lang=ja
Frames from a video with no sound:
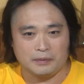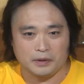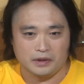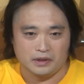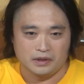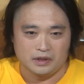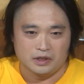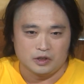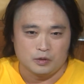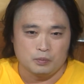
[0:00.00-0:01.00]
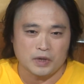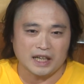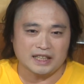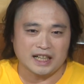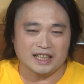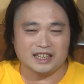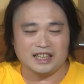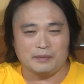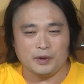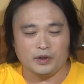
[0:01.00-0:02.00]
たもの。昔買っ
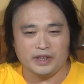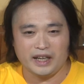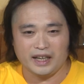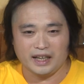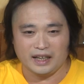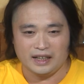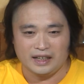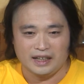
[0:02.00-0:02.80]
たもので、